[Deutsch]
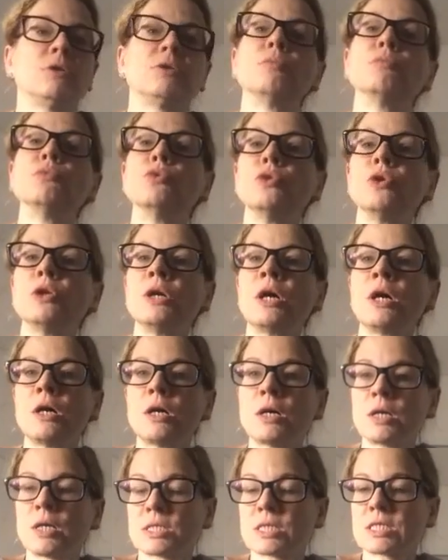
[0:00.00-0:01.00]
Der
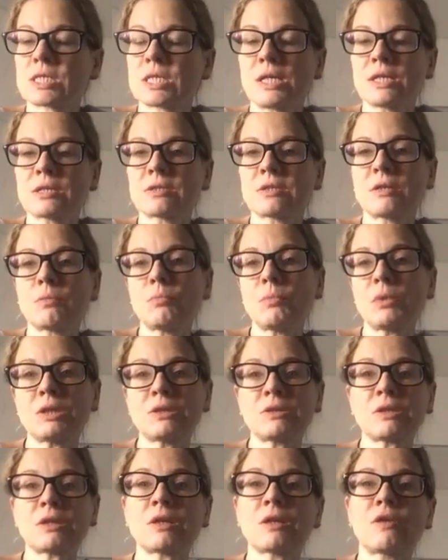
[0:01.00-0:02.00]
Müller erzählte dem
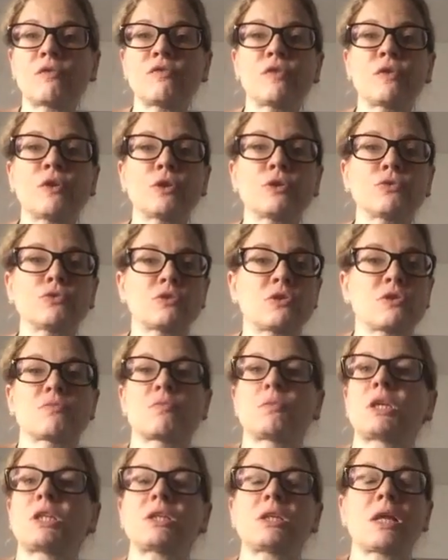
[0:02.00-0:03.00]
Mädchen davon und
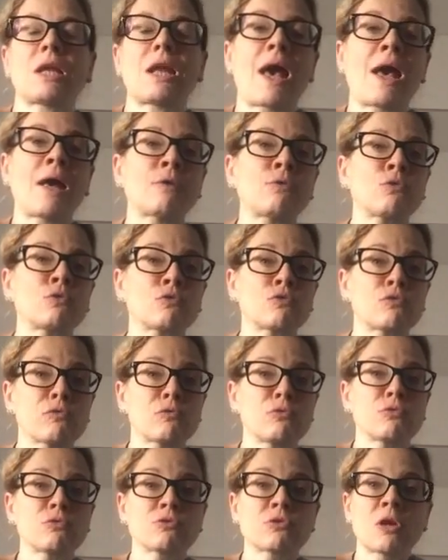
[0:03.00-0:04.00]
das Mädchen
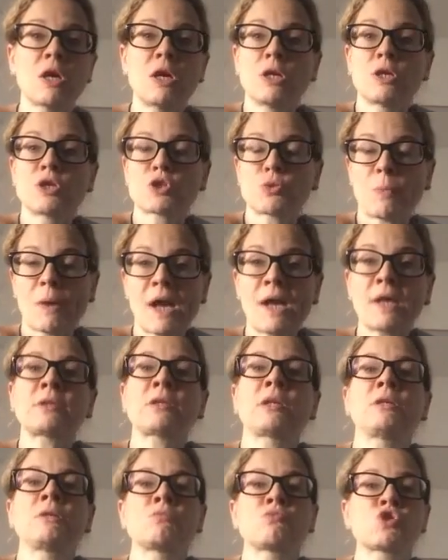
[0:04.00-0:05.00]
ahnungslos sprach
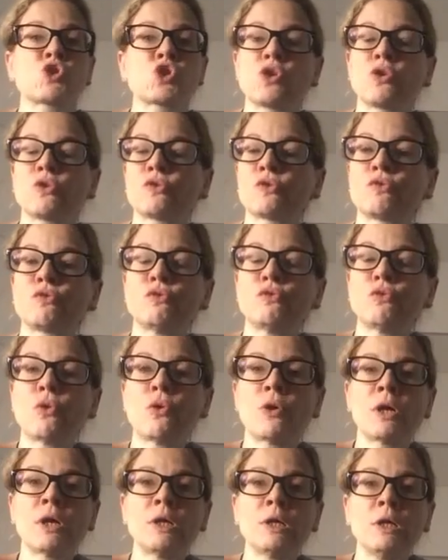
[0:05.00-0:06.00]
dann im Schloss
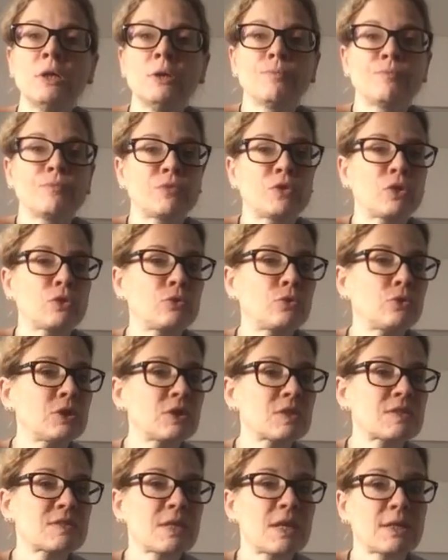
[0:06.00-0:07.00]
vor und der
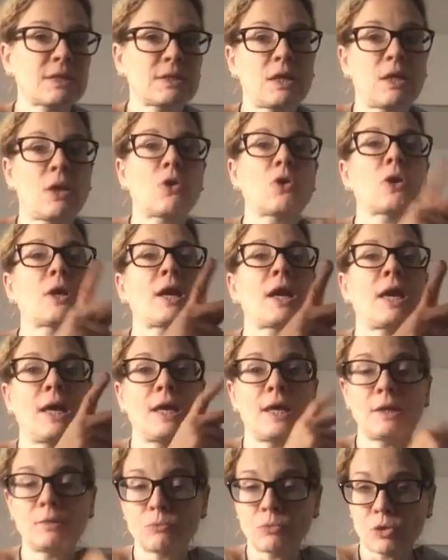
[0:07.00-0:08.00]
König sagte,
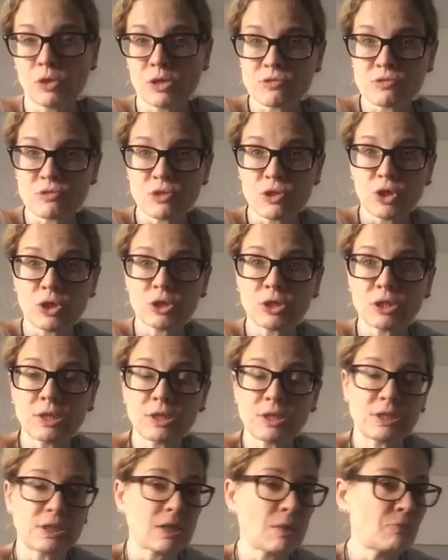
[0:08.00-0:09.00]
okay, Müllers
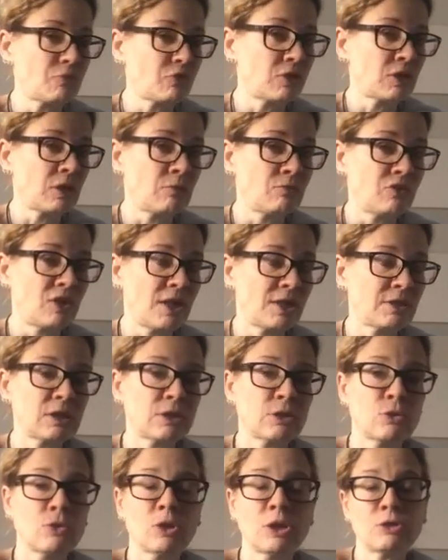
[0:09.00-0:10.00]
Tochter, ich habe von deinem
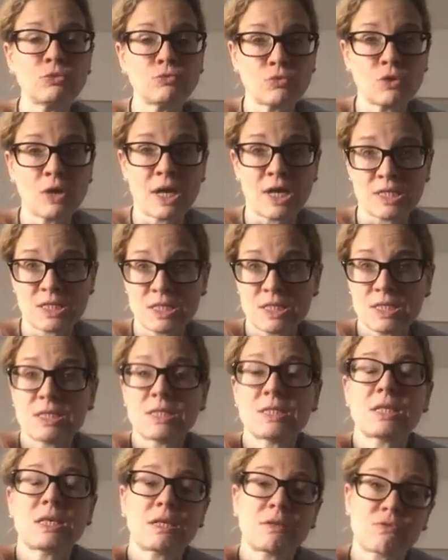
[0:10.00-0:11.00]
Vater gehört, du
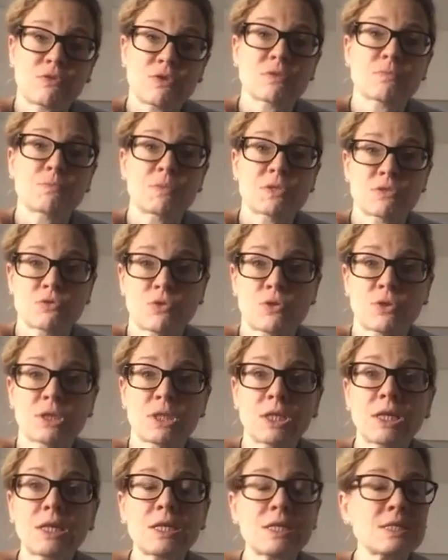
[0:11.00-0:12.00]
kannst etwas
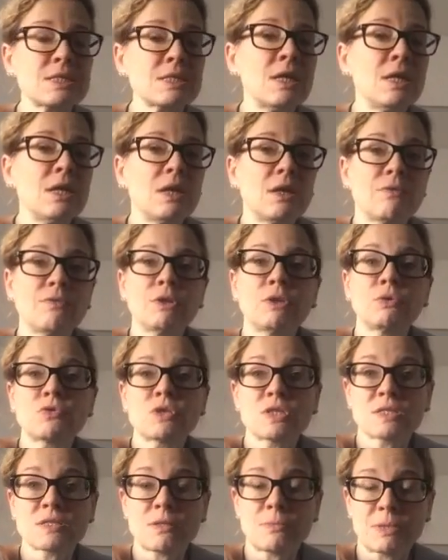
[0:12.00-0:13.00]
Besonderes, wenn
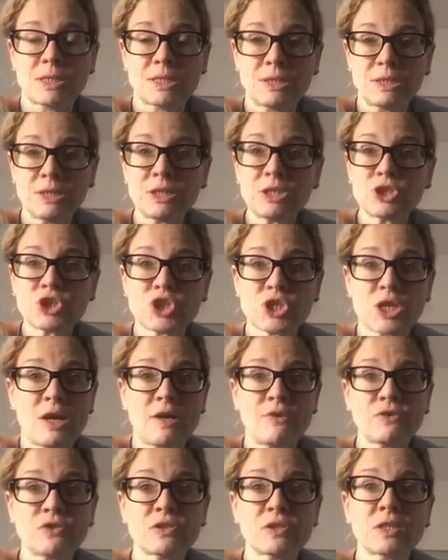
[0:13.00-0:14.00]
du das aber nicht
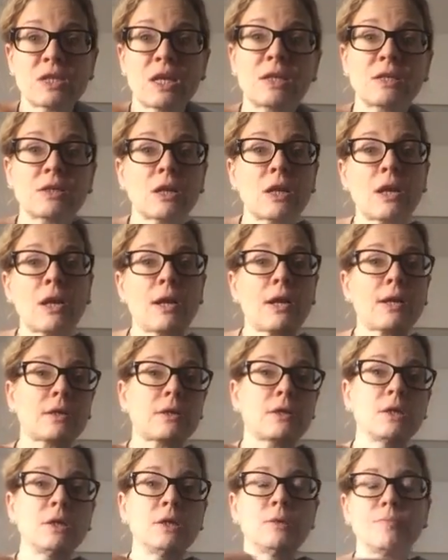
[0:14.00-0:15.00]
schaffst, dann
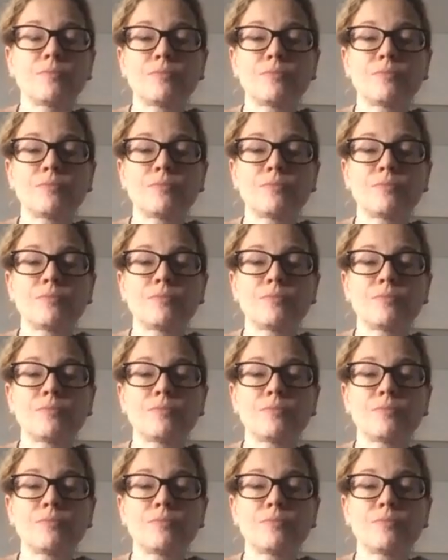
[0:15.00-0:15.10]
krack,